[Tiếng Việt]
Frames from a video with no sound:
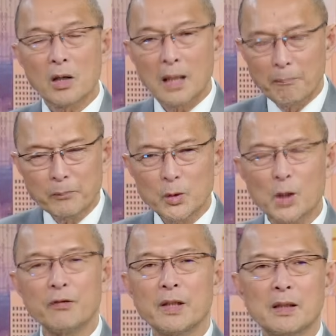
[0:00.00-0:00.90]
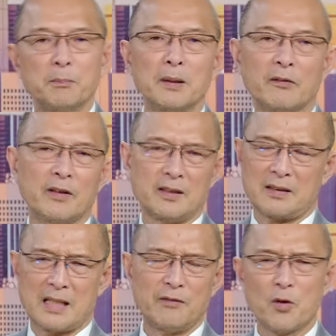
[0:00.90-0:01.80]
lắm thưa quý vị ở mình vì
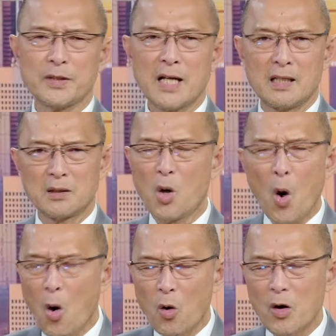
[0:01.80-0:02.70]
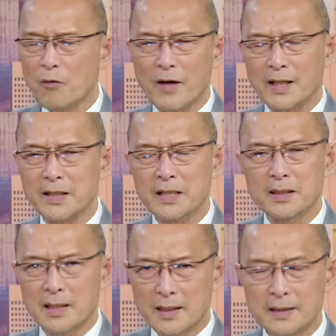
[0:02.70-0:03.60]
California nó khô không phải là nhiệt
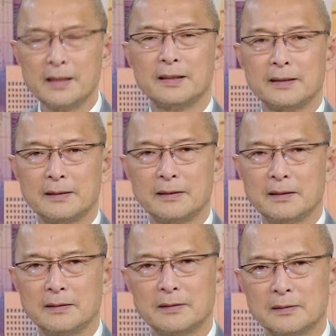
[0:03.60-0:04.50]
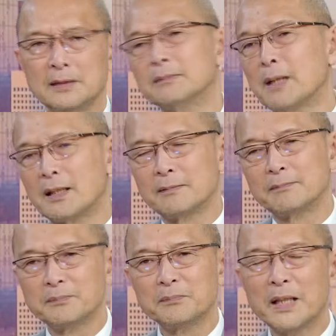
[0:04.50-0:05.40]
đới nhưng mà
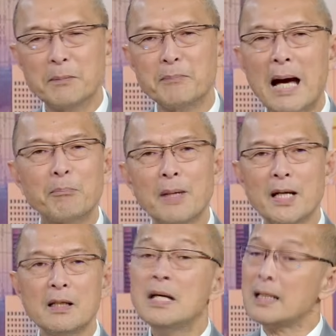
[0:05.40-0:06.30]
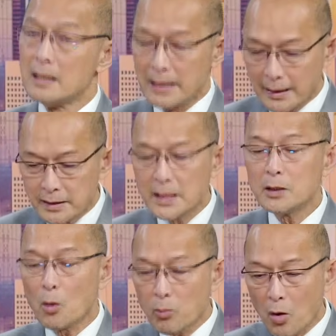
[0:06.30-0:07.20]
niềm đam mê lẽ đương
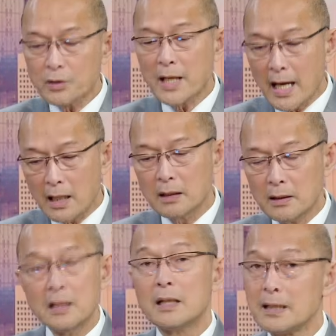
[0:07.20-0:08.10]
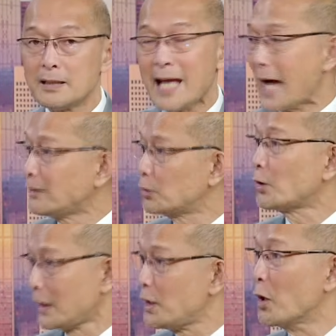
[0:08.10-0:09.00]
nhiên cũng có nhà nhãn thì tôi
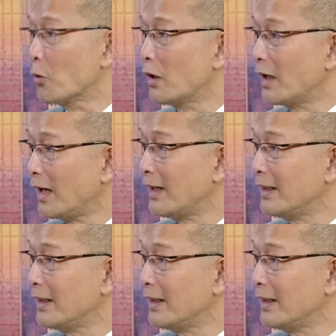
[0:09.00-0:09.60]
thấy nhiều ha